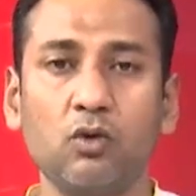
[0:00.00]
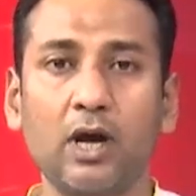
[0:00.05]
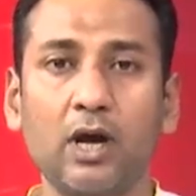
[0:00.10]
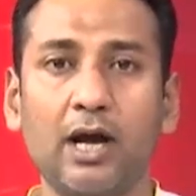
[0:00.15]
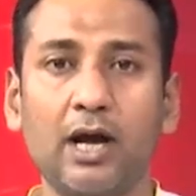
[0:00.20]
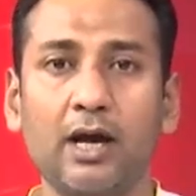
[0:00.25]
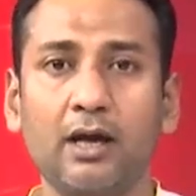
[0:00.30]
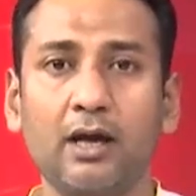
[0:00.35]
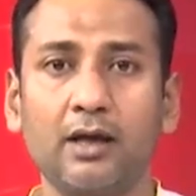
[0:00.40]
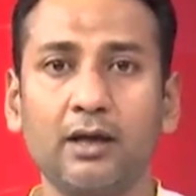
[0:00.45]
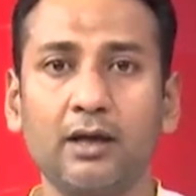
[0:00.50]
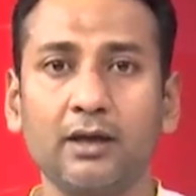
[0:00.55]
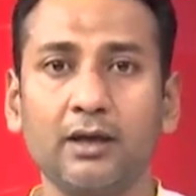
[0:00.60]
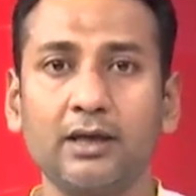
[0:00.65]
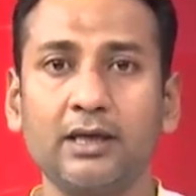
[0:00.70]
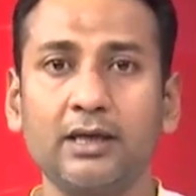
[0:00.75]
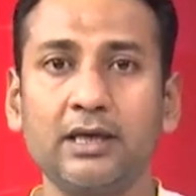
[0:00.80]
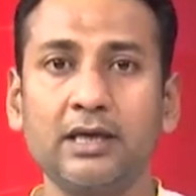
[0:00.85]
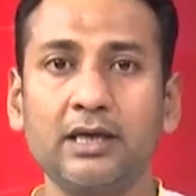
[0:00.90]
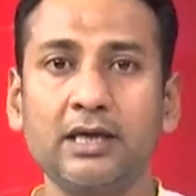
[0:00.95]
होगा
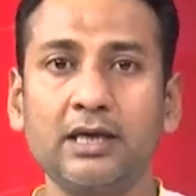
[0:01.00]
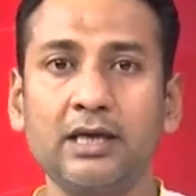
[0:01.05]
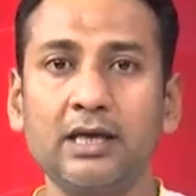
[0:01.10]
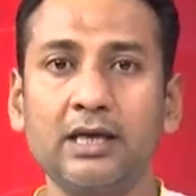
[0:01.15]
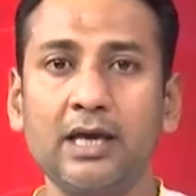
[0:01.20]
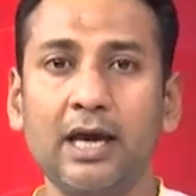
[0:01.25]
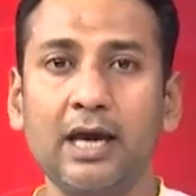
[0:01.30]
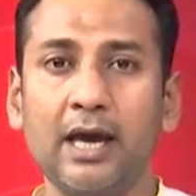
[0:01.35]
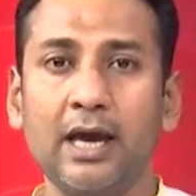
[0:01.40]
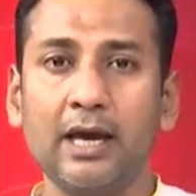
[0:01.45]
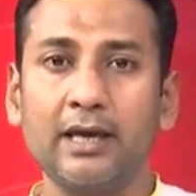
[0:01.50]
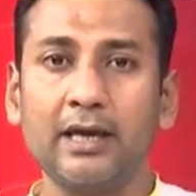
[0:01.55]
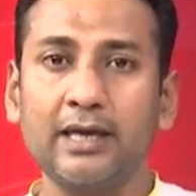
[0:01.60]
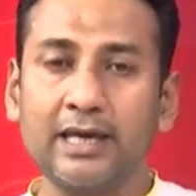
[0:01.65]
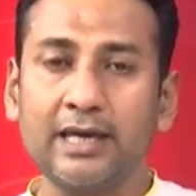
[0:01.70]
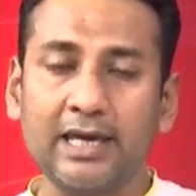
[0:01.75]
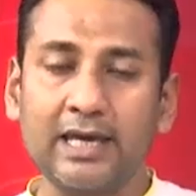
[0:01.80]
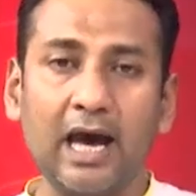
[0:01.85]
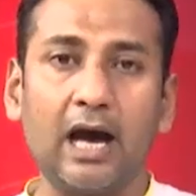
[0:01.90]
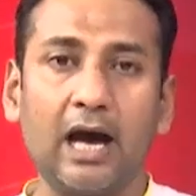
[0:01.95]
कि
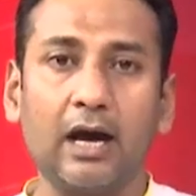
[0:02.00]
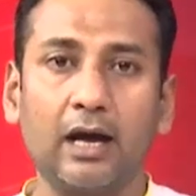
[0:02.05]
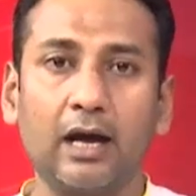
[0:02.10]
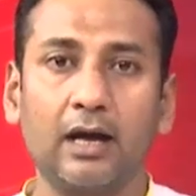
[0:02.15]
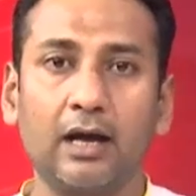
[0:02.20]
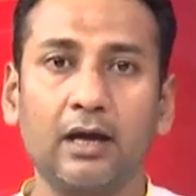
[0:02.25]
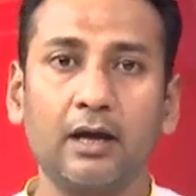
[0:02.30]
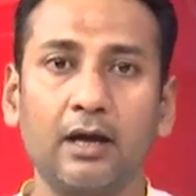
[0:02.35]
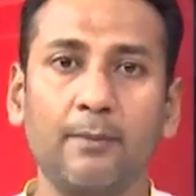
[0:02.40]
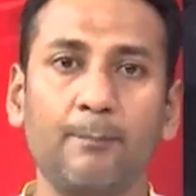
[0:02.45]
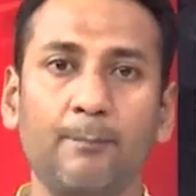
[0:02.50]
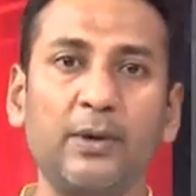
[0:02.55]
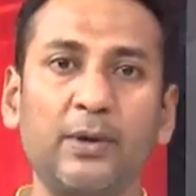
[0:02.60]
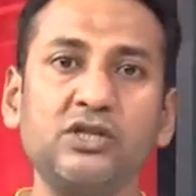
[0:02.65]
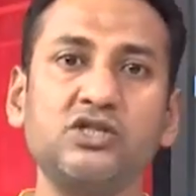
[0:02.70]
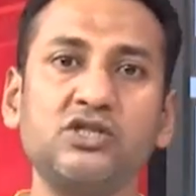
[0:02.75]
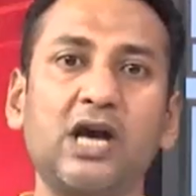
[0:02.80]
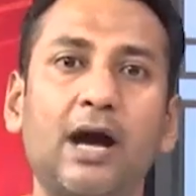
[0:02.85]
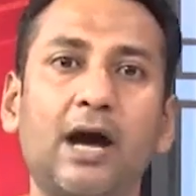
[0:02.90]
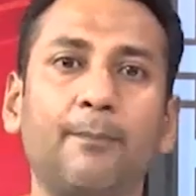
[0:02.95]
क्या
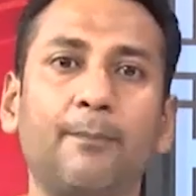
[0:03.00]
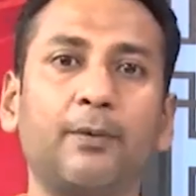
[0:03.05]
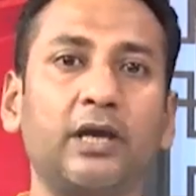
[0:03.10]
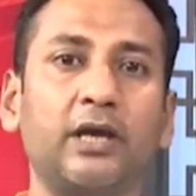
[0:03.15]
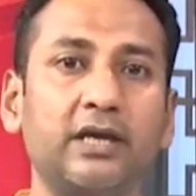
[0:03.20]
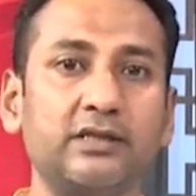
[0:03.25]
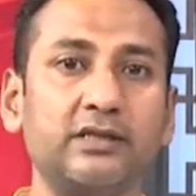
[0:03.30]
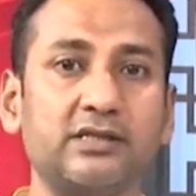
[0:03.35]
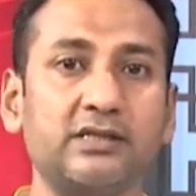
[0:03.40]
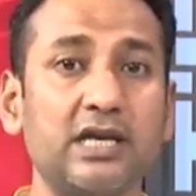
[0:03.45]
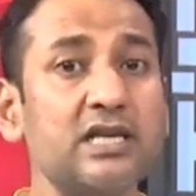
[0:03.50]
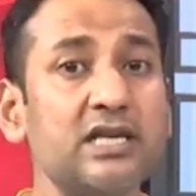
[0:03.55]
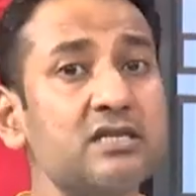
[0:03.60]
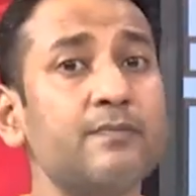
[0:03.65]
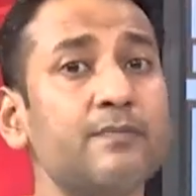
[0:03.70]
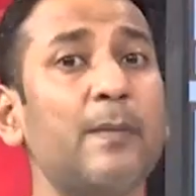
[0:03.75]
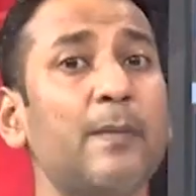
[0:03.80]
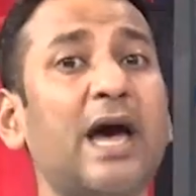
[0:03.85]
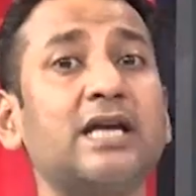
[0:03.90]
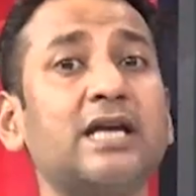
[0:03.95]
पंजाब किंग्स
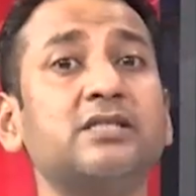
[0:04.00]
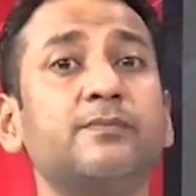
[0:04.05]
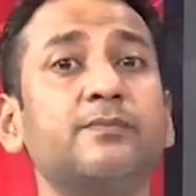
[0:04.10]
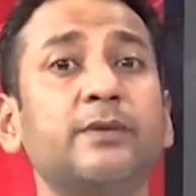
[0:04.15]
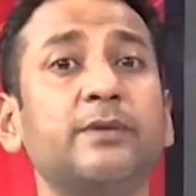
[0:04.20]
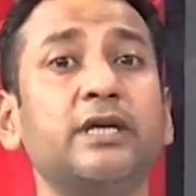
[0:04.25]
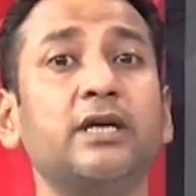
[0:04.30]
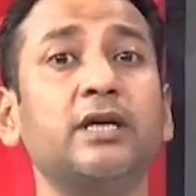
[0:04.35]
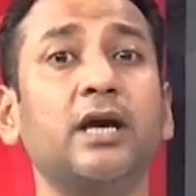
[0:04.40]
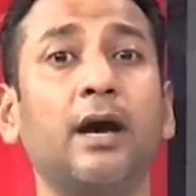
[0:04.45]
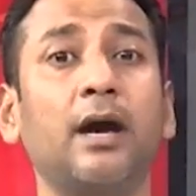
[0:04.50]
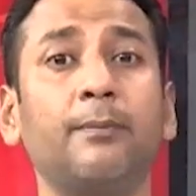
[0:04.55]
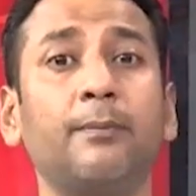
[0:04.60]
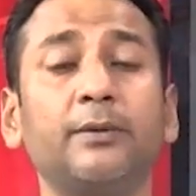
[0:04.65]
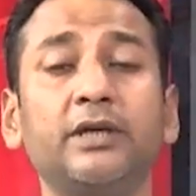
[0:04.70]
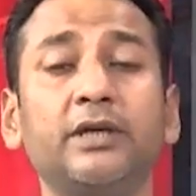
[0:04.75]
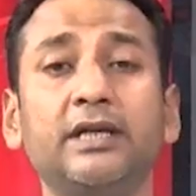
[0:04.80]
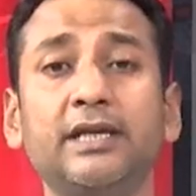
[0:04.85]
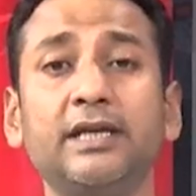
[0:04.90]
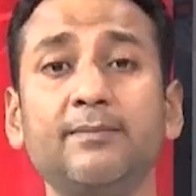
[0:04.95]
इस मैच में
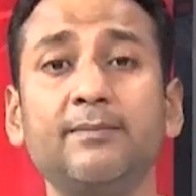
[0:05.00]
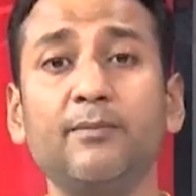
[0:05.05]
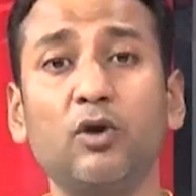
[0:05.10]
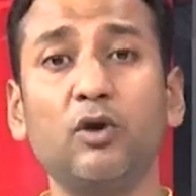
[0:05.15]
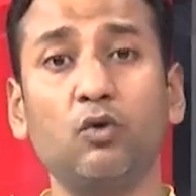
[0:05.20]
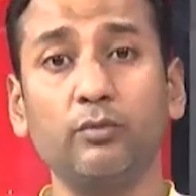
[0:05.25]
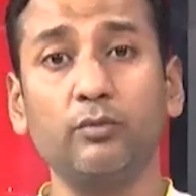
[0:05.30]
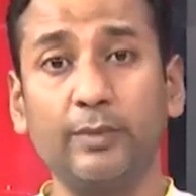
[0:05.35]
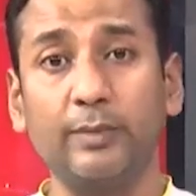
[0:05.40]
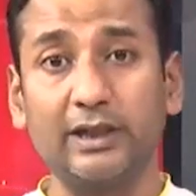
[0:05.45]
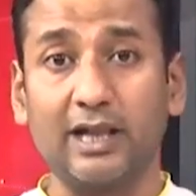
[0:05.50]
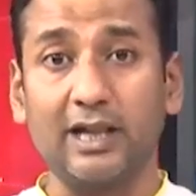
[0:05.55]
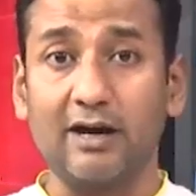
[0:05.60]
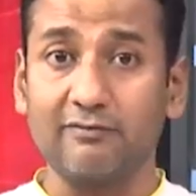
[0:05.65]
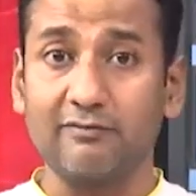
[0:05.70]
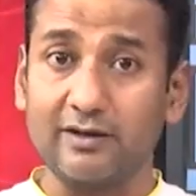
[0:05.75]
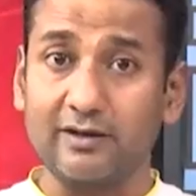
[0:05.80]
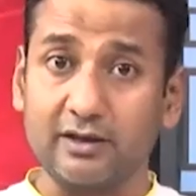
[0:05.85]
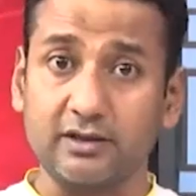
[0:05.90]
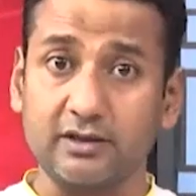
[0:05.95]
अपनी टीम में कोई
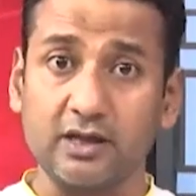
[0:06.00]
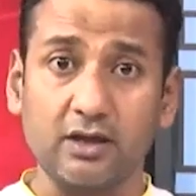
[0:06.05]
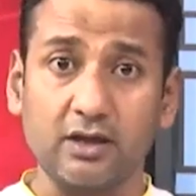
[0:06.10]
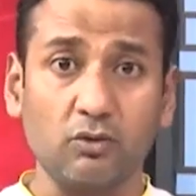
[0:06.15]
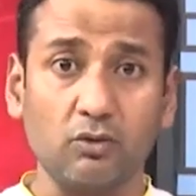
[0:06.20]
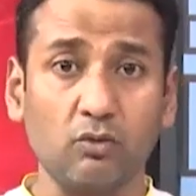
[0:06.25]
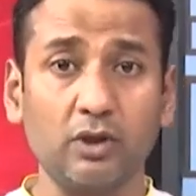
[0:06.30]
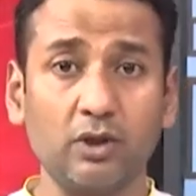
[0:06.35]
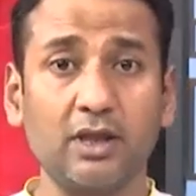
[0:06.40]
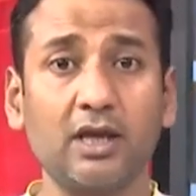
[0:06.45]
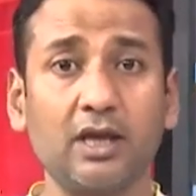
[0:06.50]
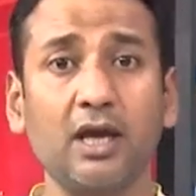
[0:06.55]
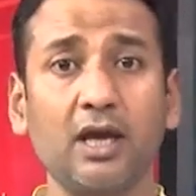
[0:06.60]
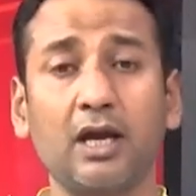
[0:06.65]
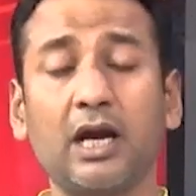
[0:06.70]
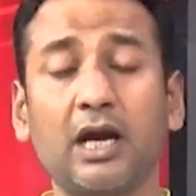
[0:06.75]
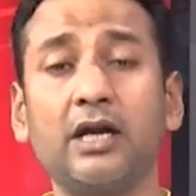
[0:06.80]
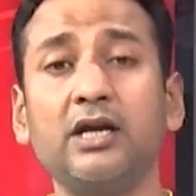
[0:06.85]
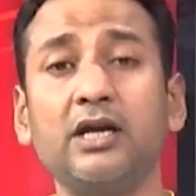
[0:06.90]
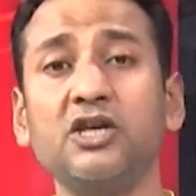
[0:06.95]
बदलाव करते हैं क्योंकि देखिए
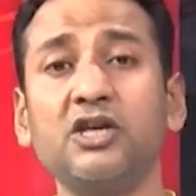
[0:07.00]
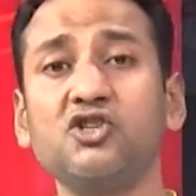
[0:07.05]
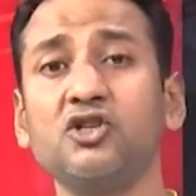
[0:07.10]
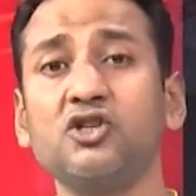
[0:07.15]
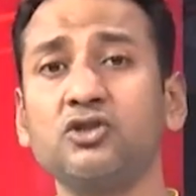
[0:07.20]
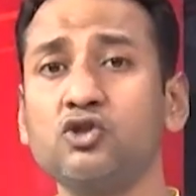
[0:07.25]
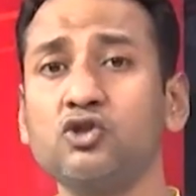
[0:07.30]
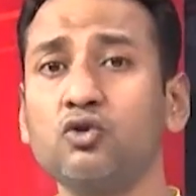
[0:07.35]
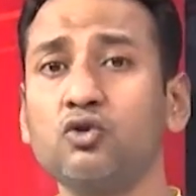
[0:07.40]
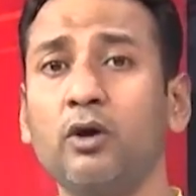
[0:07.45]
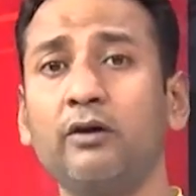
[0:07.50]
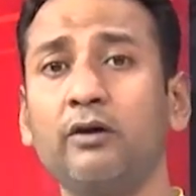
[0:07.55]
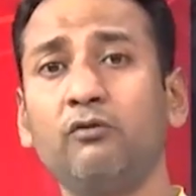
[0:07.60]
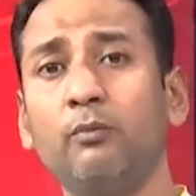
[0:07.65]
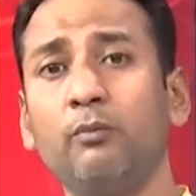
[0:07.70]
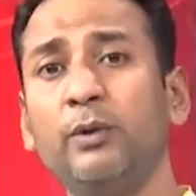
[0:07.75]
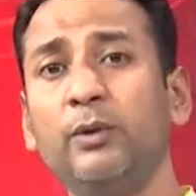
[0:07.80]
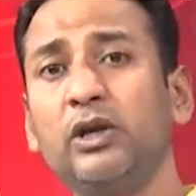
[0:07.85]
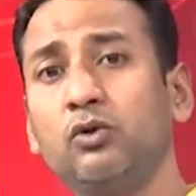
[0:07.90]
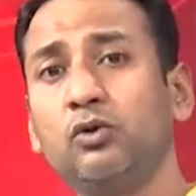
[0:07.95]
कंडीशंस जो हैं
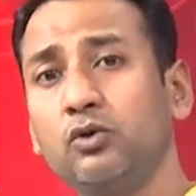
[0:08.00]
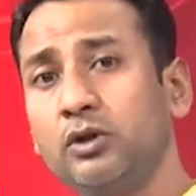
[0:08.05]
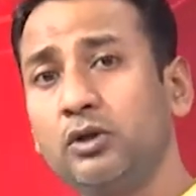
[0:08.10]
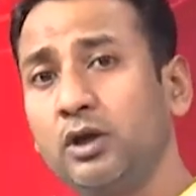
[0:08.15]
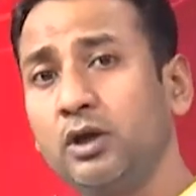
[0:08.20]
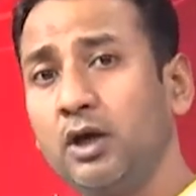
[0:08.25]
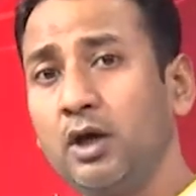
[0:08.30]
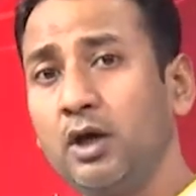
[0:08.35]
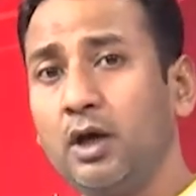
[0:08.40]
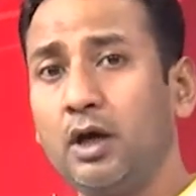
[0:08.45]
वो बिल्कुल